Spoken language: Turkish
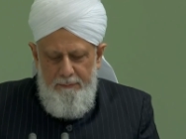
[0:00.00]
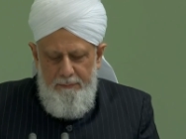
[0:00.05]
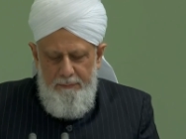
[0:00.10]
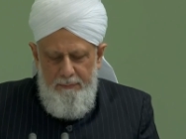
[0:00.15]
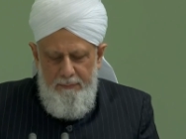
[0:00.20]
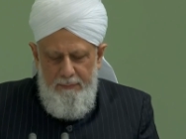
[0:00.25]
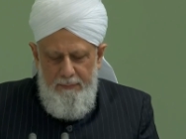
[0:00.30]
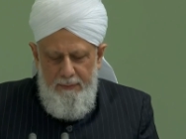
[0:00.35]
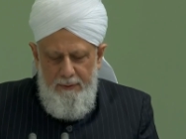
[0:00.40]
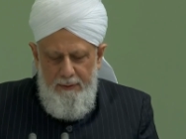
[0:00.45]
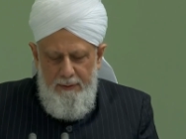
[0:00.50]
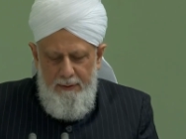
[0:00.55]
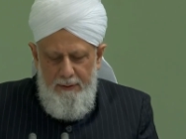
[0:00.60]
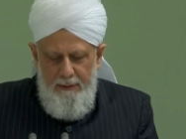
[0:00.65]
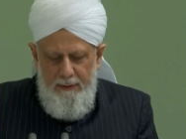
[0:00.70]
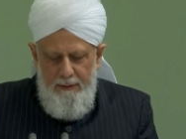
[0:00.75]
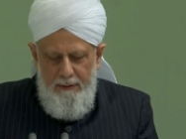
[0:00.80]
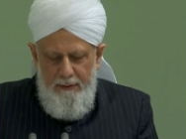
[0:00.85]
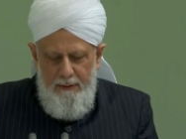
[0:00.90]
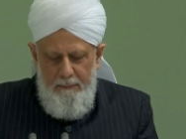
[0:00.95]
bize bu
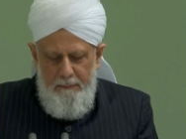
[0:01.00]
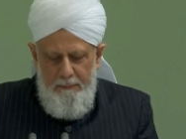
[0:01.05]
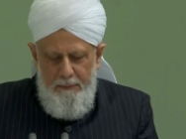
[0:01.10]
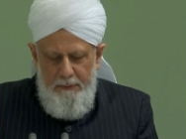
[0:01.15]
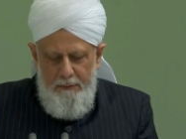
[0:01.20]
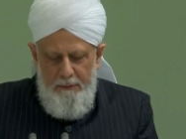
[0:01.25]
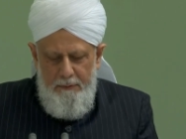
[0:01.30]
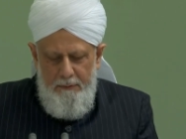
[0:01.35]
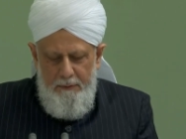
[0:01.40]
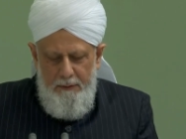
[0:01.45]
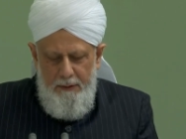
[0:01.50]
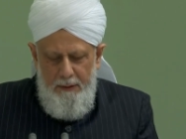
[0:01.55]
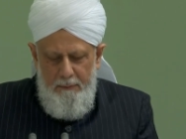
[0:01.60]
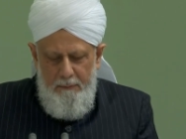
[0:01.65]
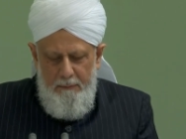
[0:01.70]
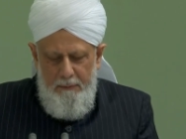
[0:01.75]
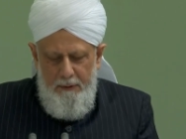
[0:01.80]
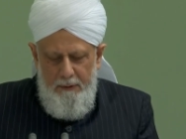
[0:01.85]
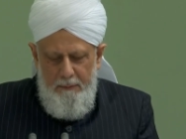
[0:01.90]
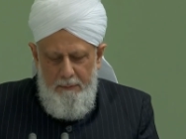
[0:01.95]
dünyada
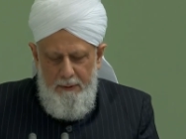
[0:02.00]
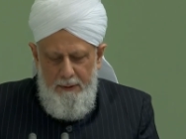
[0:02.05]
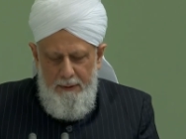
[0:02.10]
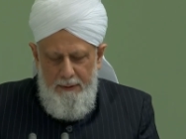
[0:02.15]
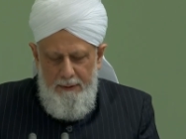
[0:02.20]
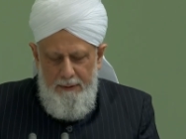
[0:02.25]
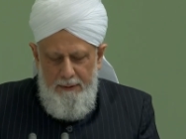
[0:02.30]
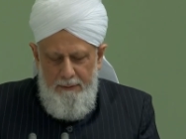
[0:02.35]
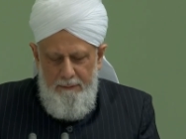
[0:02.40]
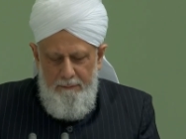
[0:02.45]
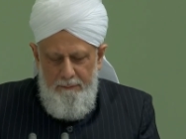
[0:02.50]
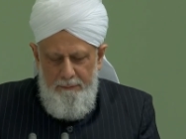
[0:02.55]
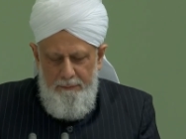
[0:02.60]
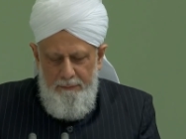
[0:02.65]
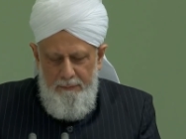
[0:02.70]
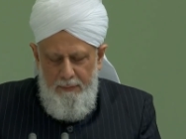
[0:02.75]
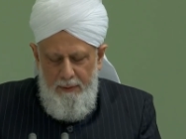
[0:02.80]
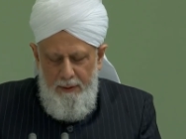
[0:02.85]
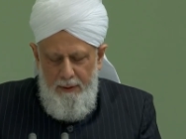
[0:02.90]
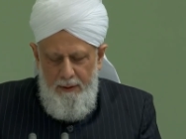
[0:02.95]
nimet vermiştir
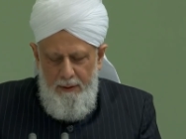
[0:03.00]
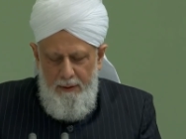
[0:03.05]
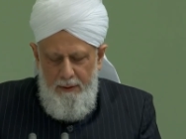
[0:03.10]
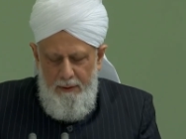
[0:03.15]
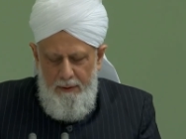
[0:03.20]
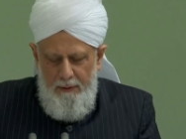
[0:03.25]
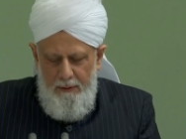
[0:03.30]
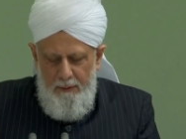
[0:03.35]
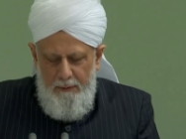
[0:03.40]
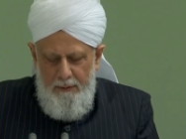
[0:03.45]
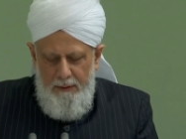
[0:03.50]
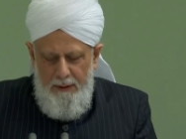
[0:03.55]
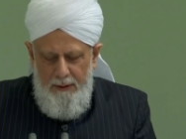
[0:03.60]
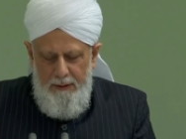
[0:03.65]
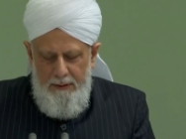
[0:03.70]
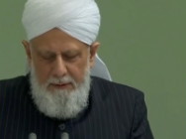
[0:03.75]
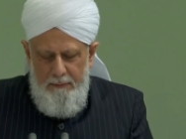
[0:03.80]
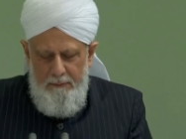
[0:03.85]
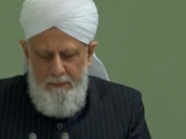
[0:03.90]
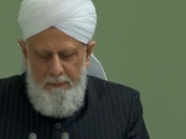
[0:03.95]
ve
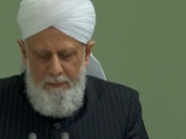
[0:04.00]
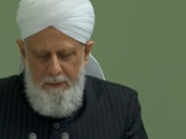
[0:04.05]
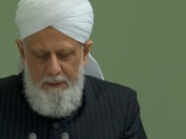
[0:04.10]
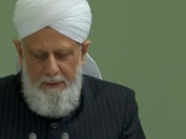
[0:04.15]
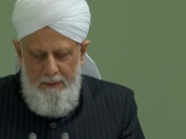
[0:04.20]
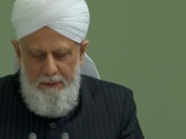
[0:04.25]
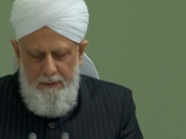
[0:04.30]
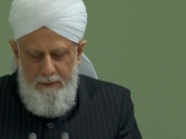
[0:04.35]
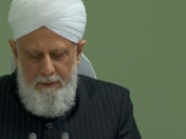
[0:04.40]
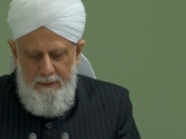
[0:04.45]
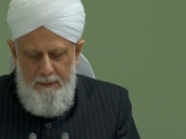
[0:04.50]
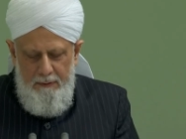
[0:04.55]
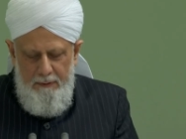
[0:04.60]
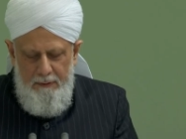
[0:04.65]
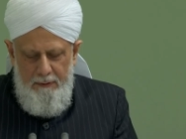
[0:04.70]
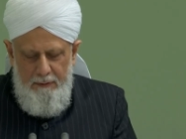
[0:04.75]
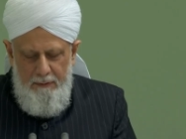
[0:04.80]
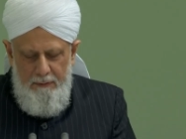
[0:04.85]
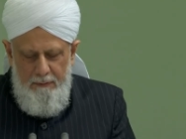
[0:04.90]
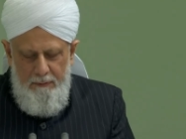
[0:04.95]
ayrıca kendi
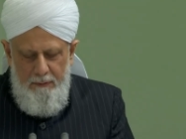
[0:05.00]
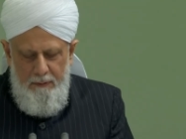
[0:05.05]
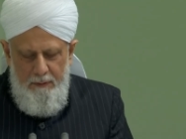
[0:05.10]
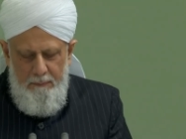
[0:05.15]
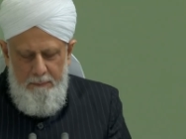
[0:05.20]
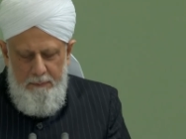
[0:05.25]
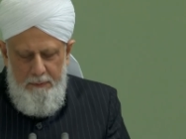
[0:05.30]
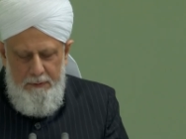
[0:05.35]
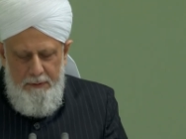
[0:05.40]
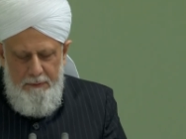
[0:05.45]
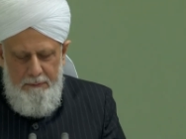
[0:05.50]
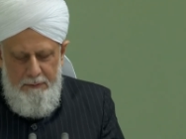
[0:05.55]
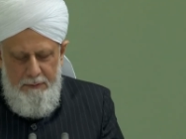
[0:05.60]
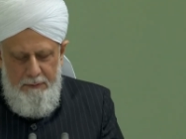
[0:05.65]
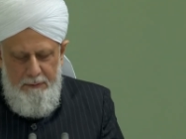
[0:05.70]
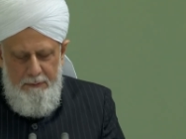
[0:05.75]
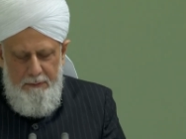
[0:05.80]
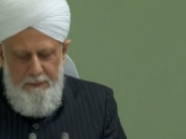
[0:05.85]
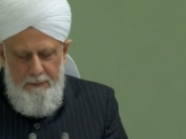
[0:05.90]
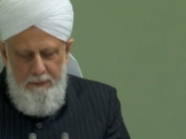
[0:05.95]
nimetine de
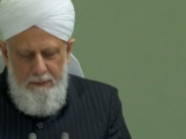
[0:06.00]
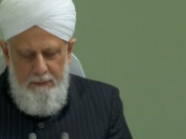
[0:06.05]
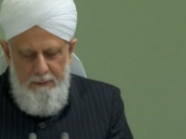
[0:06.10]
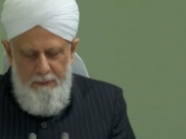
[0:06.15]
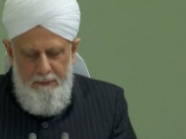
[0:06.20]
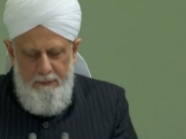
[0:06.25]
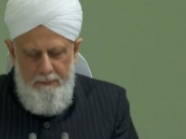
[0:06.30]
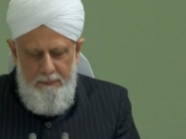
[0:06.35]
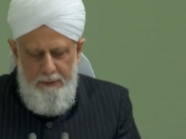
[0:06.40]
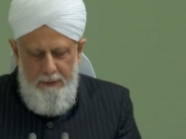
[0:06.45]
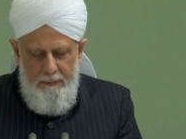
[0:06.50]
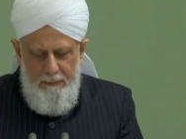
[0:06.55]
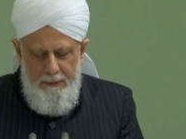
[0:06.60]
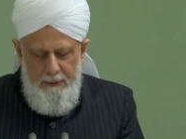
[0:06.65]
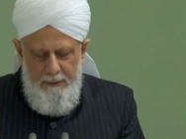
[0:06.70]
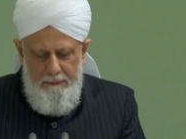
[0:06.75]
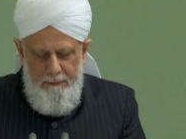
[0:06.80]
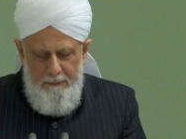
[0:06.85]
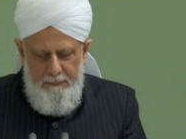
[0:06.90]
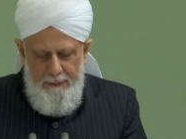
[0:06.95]
gelecek e,
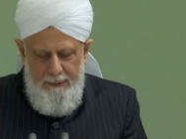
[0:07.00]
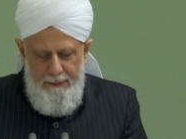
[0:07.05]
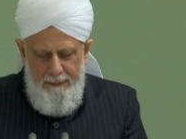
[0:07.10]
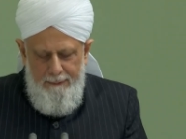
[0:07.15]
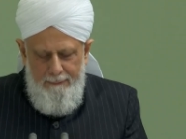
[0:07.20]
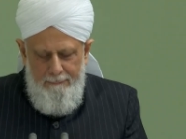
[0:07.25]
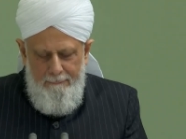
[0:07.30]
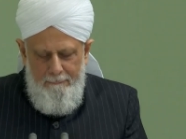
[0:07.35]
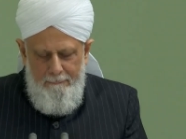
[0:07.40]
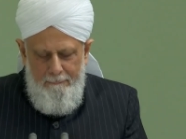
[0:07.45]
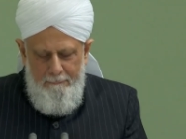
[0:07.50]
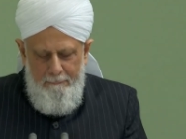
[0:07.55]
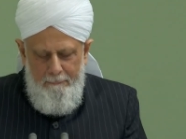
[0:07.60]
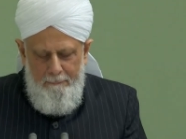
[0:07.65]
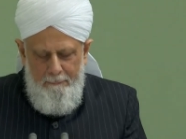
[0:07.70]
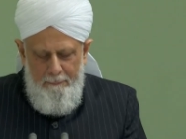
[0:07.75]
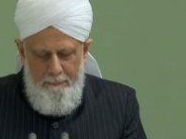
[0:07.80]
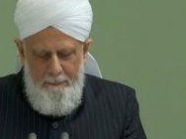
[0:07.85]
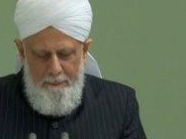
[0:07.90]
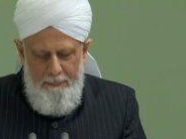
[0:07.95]
hayatta da
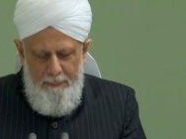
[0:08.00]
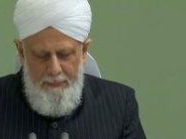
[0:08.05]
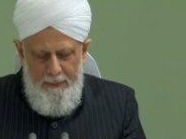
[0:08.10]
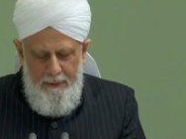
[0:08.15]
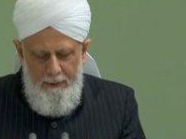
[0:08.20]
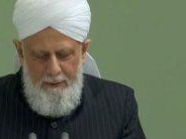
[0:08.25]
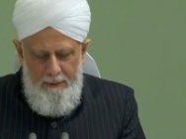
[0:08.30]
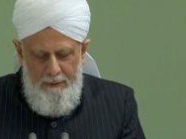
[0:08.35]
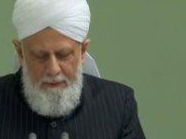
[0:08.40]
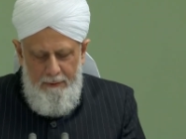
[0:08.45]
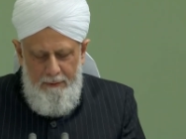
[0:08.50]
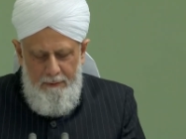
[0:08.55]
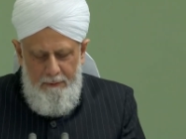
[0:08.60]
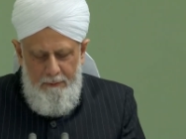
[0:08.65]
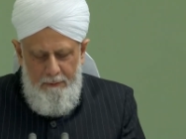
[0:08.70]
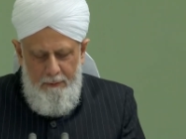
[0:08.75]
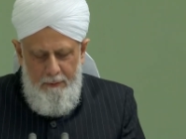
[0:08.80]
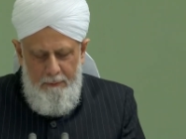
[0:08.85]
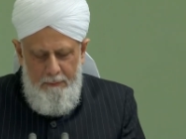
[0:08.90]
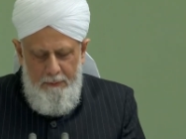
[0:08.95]
verecektir.
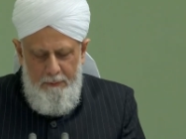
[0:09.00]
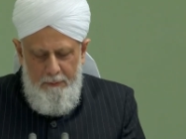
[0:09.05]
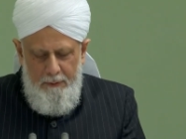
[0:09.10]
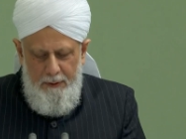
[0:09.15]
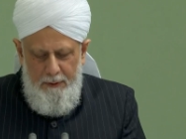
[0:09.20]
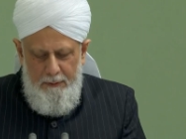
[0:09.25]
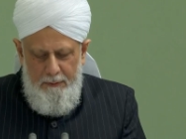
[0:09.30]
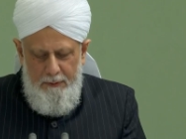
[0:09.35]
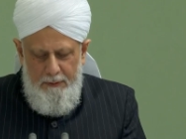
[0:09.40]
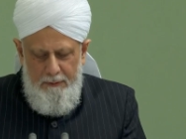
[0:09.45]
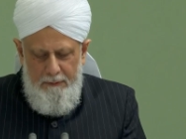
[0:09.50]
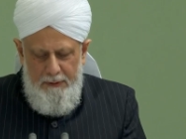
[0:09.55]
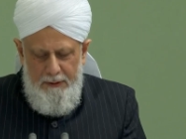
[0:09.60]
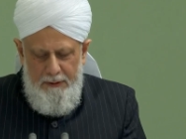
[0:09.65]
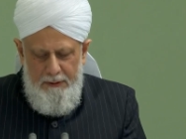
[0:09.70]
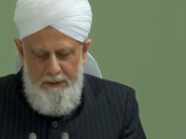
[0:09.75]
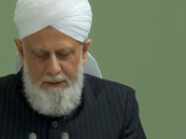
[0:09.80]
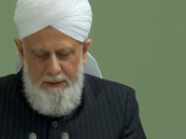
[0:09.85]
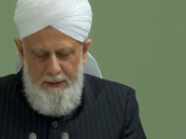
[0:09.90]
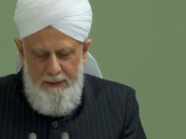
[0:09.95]
Ve bize belki
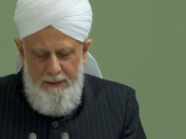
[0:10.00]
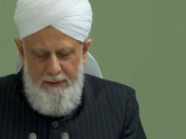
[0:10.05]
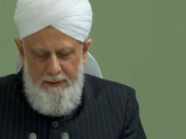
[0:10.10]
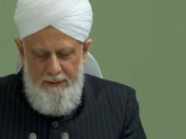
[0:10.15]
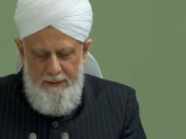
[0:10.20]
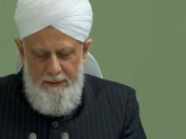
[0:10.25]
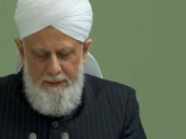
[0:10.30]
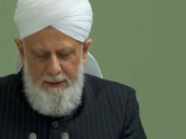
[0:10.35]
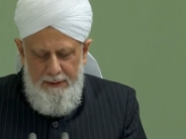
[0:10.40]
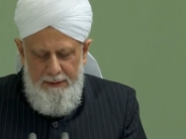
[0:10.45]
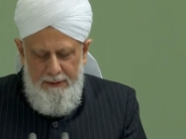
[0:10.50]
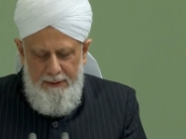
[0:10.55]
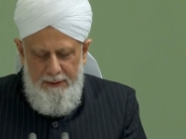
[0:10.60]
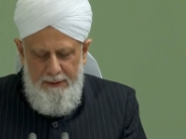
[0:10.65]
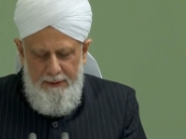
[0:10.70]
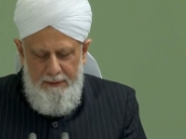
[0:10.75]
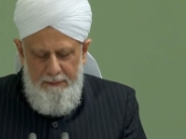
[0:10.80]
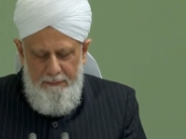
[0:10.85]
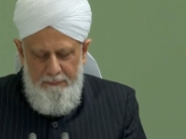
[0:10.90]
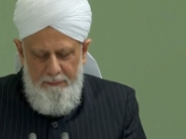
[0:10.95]

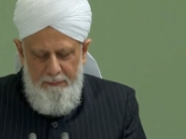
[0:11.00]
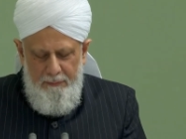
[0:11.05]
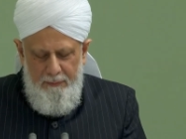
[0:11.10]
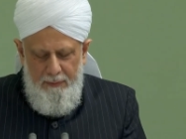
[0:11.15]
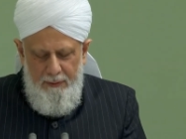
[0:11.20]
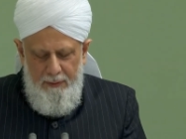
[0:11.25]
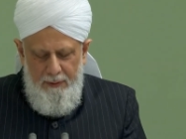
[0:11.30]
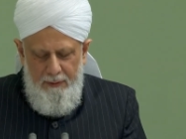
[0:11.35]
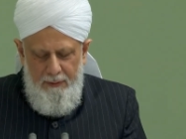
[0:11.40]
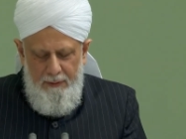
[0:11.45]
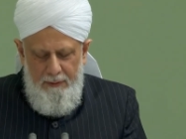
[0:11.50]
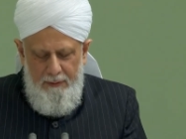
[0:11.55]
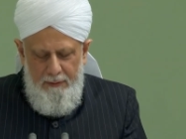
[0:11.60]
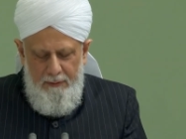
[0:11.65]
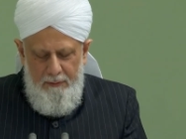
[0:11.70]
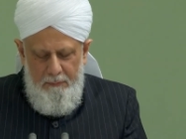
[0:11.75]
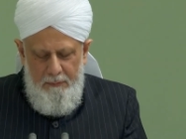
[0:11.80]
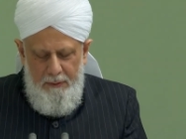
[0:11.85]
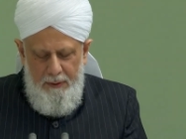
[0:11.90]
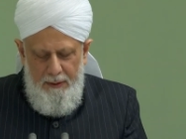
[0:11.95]

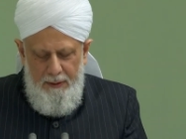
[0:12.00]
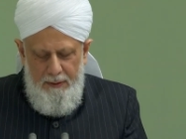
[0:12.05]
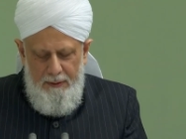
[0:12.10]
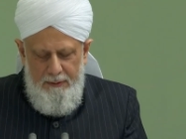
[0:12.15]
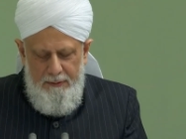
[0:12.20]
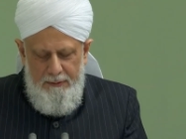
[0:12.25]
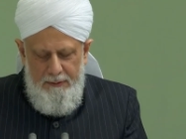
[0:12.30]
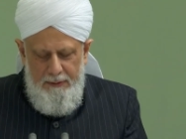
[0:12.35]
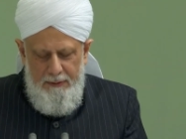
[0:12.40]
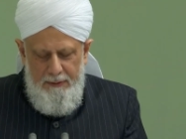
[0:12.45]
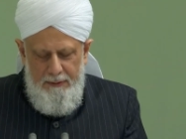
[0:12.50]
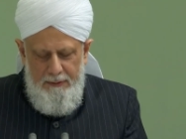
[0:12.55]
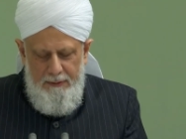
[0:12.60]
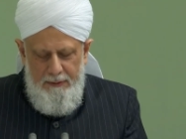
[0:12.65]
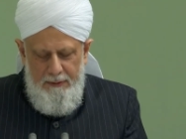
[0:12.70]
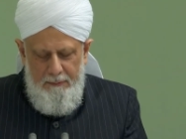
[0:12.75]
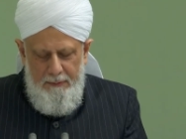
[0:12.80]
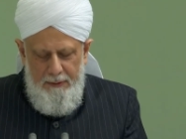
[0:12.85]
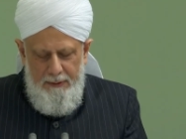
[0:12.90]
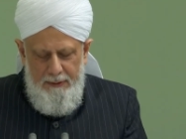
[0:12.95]
cezalandıracaktır e,
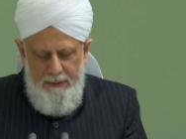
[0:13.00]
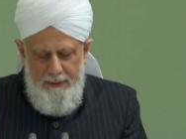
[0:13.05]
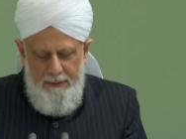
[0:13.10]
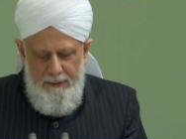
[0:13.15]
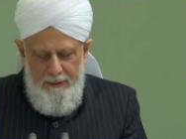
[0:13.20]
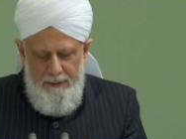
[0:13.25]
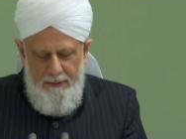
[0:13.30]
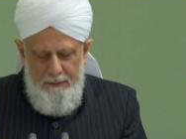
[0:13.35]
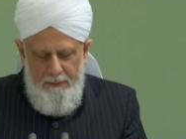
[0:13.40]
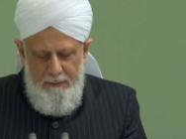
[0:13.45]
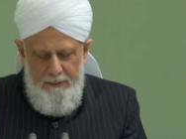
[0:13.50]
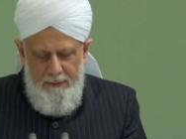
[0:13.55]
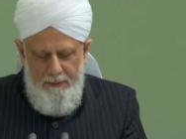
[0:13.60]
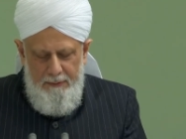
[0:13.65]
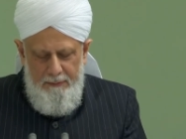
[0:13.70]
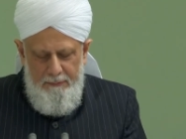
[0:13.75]
günahlarımızdan dolayı fakat